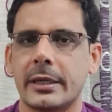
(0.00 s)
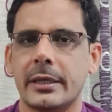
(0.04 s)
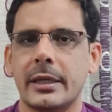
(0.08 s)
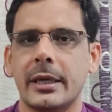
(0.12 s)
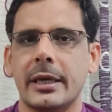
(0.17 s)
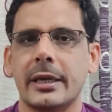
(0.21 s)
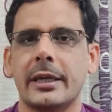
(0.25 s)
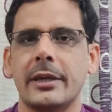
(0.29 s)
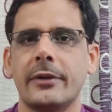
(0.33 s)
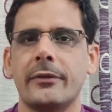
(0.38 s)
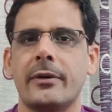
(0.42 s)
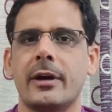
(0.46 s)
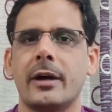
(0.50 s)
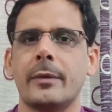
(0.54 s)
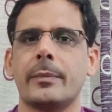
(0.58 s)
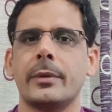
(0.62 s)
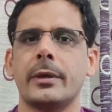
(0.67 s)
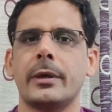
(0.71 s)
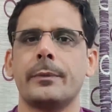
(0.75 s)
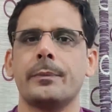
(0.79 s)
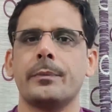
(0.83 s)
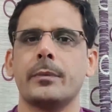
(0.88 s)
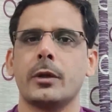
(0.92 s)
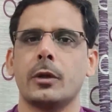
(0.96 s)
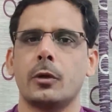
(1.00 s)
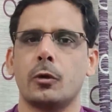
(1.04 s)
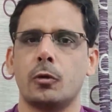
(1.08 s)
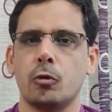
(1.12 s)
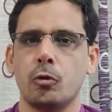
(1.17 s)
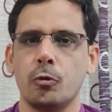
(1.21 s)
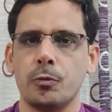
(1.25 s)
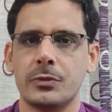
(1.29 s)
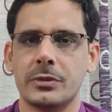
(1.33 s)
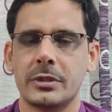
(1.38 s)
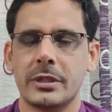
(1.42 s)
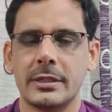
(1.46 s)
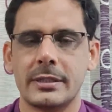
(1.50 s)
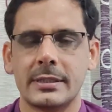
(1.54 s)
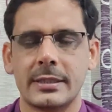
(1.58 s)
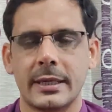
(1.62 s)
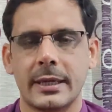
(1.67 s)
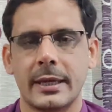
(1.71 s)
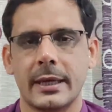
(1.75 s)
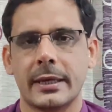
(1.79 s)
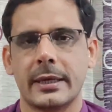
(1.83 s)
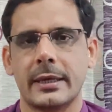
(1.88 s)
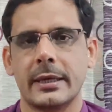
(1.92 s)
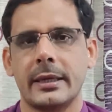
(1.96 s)
देखना है कि वहाँ पे रूम्स किस
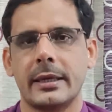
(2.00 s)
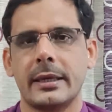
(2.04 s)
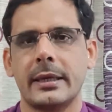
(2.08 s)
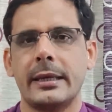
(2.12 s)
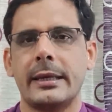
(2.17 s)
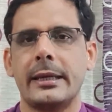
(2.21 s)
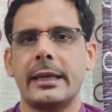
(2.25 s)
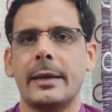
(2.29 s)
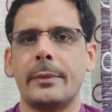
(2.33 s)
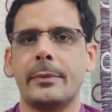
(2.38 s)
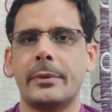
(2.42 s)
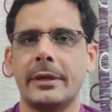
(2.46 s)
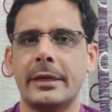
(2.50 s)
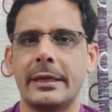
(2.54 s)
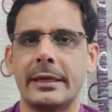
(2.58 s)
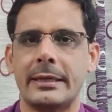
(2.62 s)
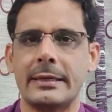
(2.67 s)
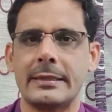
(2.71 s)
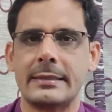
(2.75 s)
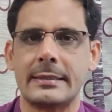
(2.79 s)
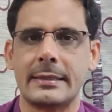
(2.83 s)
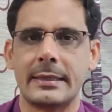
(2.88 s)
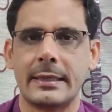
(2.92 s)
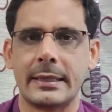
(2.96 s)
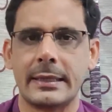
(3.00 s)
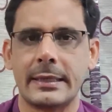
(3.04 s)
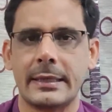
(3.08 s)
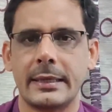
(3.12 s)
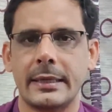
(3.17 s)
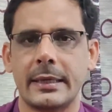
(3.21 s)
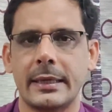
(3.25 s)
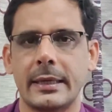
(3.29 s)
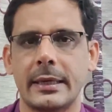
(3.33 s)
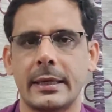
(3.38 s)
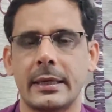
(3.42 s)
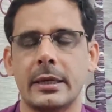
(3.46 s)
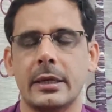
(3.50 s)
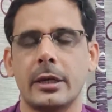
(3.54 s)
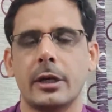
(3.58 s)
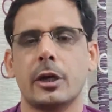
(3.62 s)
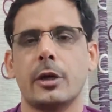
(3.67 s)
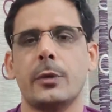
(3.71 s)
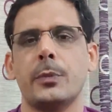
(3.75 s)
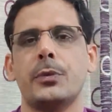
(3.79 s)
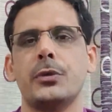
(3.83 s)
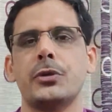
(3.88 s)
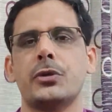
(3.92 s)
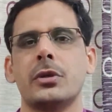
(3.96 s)
तरह के हैं लाइब्रेरी किस तरह की है
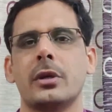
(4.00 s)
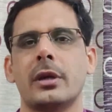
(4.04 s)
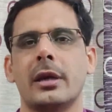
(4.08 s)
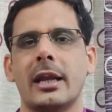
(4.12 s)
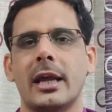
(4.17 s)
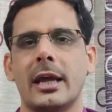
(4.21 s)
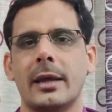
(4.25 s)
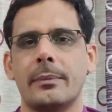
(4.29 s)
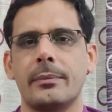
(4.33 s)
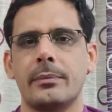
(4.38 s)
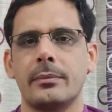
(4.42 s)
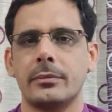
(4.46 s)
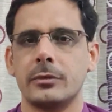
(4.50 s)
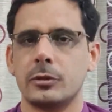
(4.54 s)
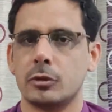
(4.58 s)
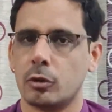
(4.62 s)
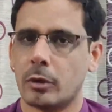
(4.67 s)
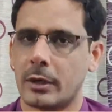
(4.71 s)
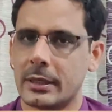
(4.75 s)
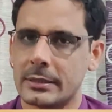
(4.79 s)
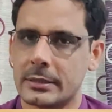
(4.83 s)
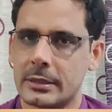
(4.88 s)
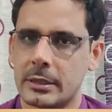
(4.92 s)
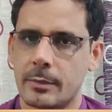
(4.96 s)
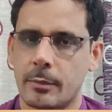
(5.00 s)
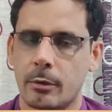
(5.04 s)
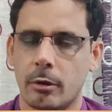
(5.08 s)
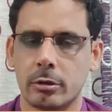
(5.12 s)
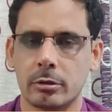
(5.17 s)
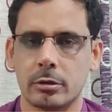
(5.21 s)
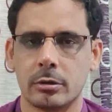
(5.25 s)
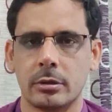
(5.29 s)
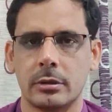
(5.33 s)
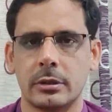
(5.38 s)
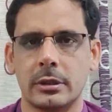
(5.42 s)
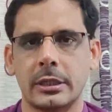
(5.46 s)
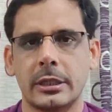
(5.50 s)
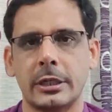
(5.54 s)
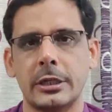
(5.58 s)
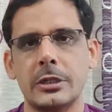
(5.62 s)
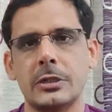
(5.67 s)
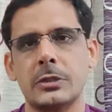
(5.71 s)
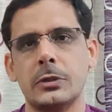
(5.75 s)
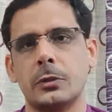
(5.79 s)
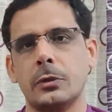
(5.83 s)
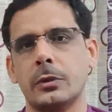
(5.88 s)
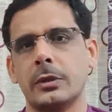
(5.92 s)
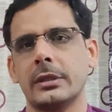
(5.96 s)
कंप्यूटर लैब जो आज की बहुत
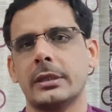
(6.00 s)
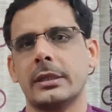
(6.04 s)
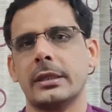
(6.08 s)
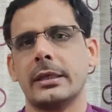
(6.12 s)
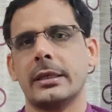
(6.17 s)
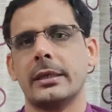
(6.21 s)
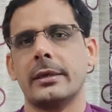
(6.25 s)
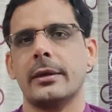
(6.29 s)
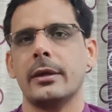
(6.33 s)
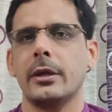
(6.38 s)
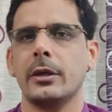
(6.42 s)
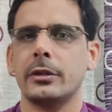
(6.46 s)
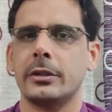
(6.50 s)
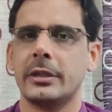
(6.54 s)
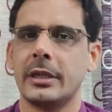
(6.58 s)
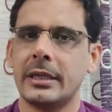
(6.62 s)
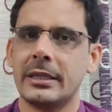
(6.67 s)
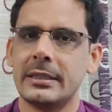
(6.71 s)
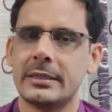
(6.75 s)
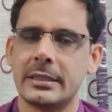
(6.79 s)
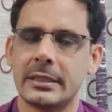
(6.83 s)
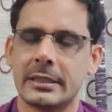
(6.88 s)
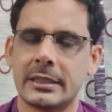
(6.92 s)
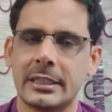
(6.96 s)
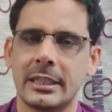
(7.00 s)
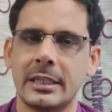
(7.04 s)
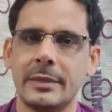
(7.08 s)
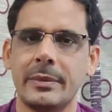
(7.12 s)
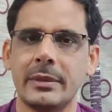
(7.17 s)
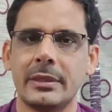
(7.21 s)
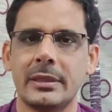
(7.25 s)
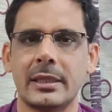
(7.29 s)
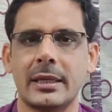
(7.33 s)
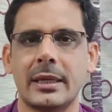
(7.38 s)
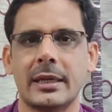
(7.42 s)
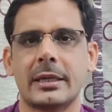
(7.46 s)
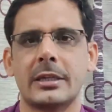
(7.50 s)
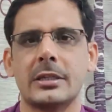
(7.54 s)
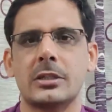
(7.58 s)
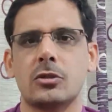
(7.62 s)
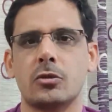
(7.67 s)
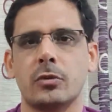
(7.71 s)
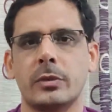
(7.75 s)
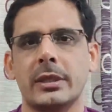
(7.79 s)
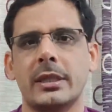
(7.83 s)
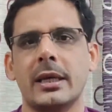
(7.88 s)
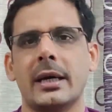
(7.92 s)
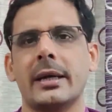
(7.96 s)
तगड़ी ज़रूरत है यानी जितनी भी तरह की
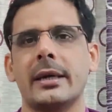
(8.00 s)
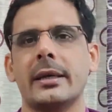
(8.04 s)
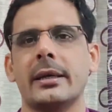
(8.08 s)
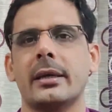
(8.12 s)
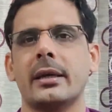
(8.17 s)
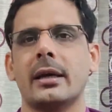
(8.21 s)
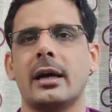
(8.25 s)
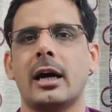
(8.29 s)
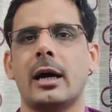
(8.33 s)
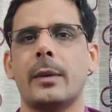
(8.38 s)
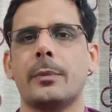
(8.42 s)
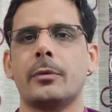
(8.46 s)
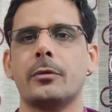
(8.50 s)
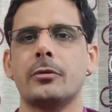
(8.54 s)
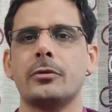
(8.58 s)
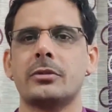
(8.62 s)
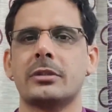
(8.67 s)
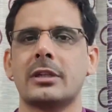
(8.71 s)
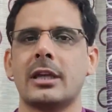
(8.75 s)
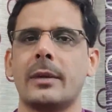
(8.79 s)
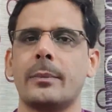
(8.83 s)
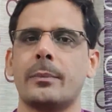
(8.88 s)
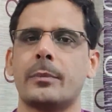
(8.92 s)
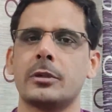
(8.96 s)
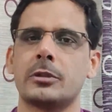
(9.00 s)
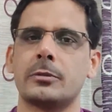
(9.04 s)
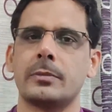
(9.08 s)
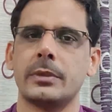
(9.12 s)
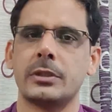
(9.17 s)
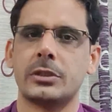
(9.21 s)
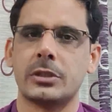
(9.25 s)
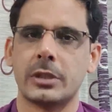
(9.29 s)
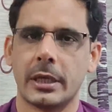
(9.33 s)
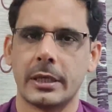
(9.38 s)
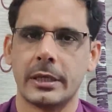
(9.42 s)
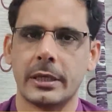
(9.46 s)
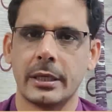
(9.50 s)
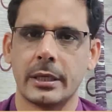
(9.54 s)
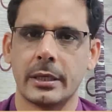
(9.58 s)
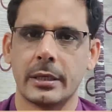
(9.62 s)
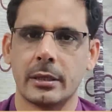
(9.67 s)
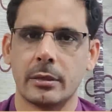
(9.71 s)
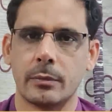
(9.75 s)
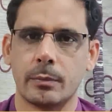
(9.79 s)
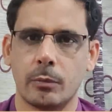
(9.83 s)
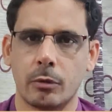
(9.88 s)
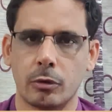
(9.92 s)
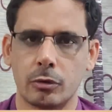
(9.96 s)
सुविधाएं आपको उस कैंपस में चाहिए
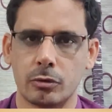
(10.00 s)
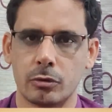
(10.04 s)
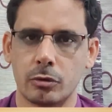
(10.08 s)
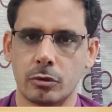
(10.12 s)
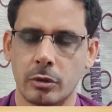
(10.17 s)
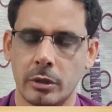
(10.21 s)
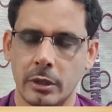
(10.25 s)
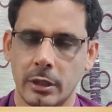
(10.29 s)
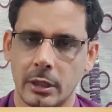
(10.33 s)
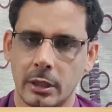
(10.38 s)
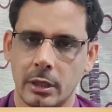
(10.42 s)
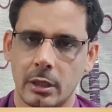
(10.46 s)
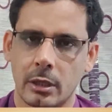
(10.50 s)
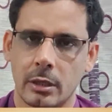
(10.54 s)
बहुत जो